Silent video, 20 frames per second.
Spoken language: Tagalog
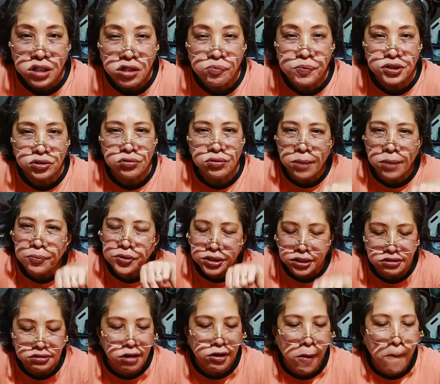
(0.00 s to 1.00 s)
Yellow pin po na po
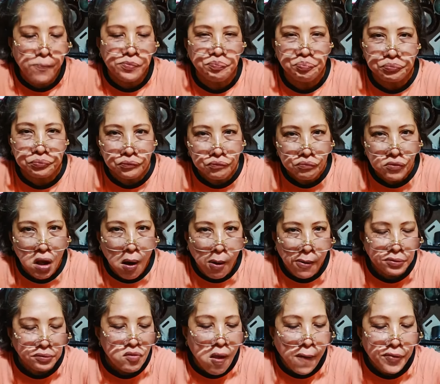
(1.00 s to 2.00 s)
yan. Ayan.
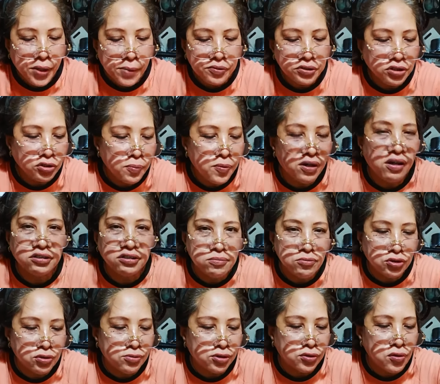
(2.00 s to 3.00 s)
Tapos ito pang
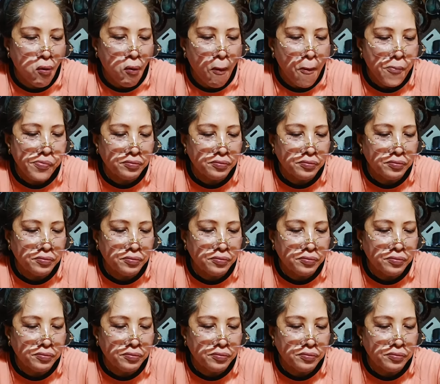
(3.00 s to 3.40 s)
aking buto-buto.